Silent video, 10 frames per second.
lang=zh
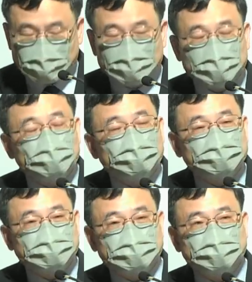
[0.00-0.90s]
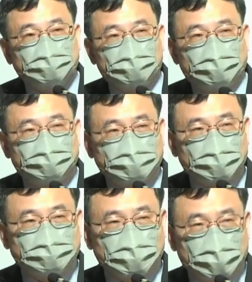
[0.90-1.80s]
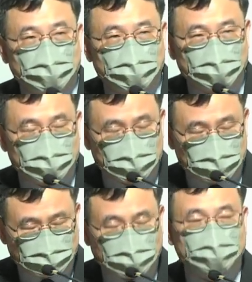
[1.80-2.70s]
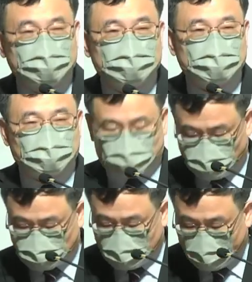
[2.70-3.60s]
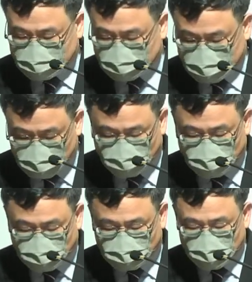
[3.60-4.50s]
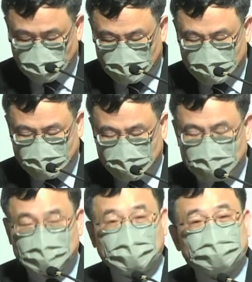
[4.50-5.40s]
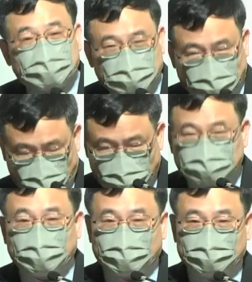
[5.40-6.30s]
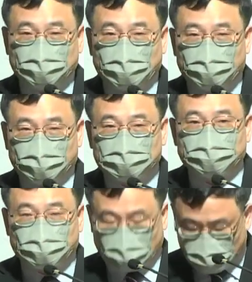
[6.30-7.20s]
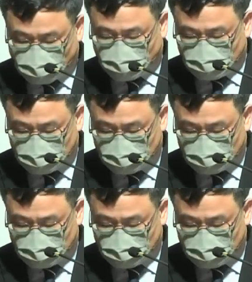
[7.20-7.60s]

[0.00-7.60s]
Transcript: 因为我们信从了真神、上帝的独生爱子耶稣基督，他几时再来呢？我们不用特别关注，